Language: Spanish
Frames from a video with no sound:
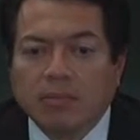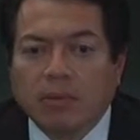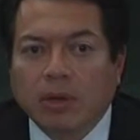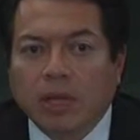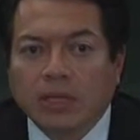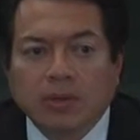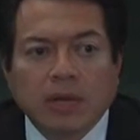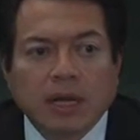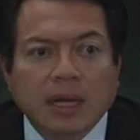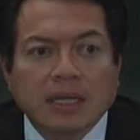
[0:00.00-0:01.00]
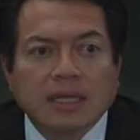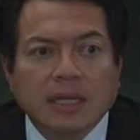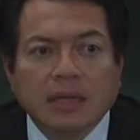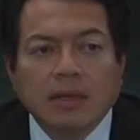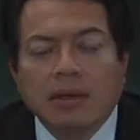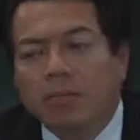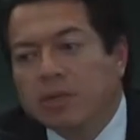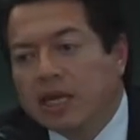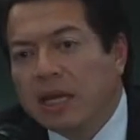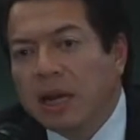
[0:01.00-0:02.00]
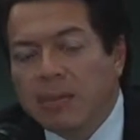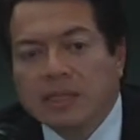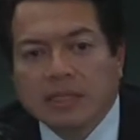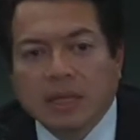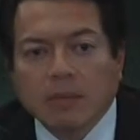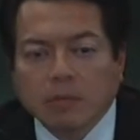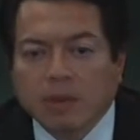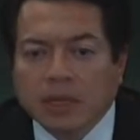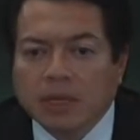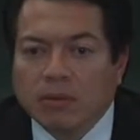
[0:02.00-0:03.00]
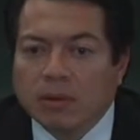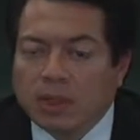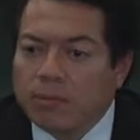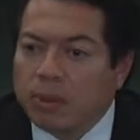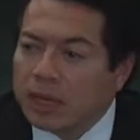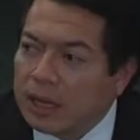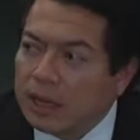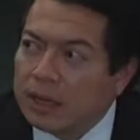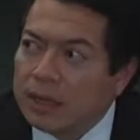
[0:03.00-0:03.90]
porque eso querría decir pues que nada más estamos perdiendo el tiempo aquí,